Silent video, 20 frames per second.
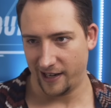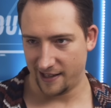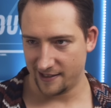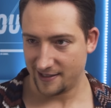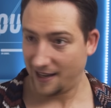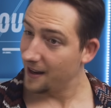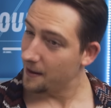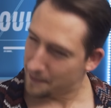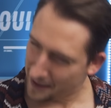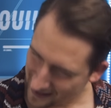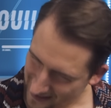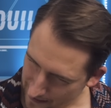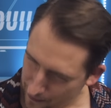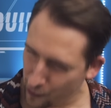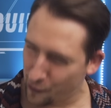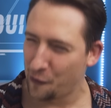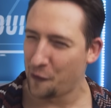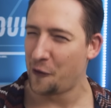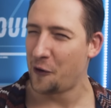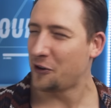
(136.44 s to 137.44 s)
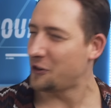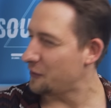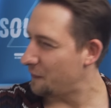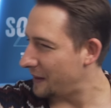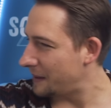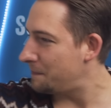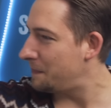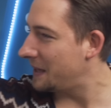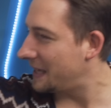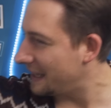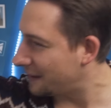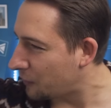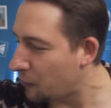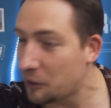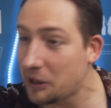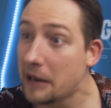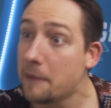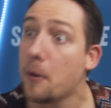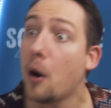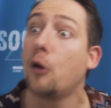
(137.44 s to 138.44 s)
Alice, hein Merci beaucoup, tu vas te piquer
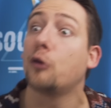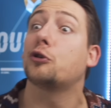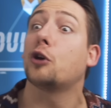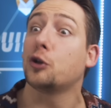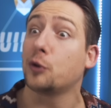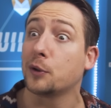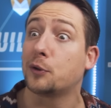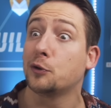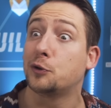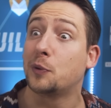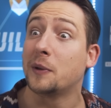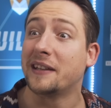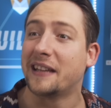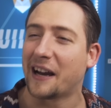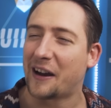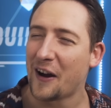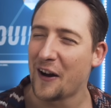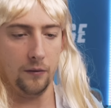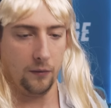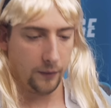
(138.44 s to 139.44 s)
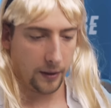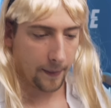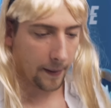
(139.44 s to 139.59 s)
tranquillement, on se tout de suite, d'accord Oui,